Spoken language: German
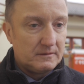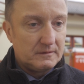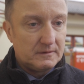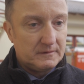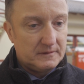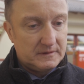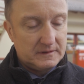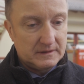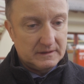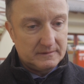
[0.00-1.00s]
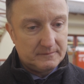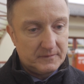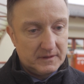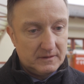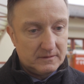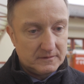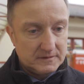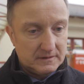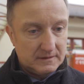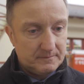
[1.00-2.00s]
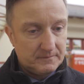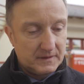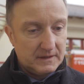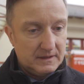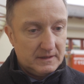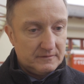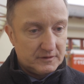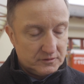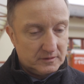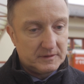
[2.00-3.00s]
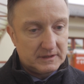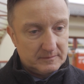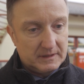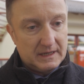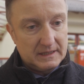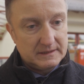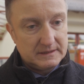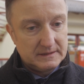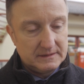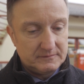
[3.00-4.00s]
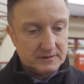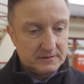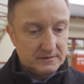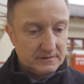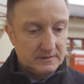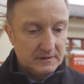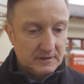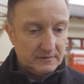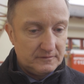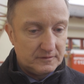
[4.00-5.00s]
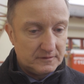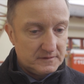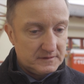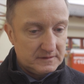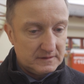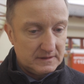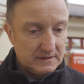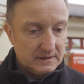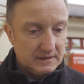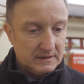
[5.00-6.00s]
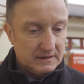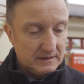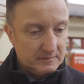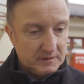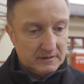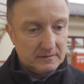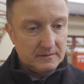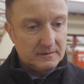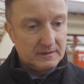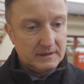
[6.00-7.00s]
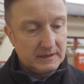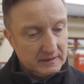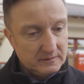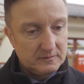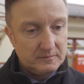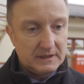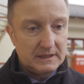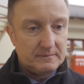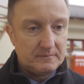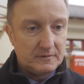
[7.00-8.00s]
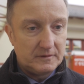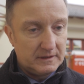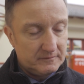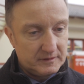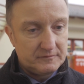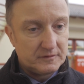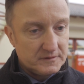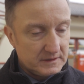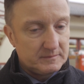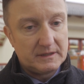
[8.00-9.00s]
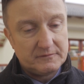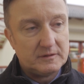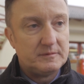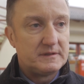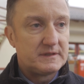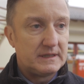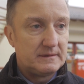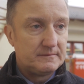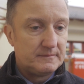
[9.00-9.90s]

Und äh, unser verstorbener Kamerad wird für uns immer in Erinnerung bleiben und er wird für uns immer ein Vorbild sein.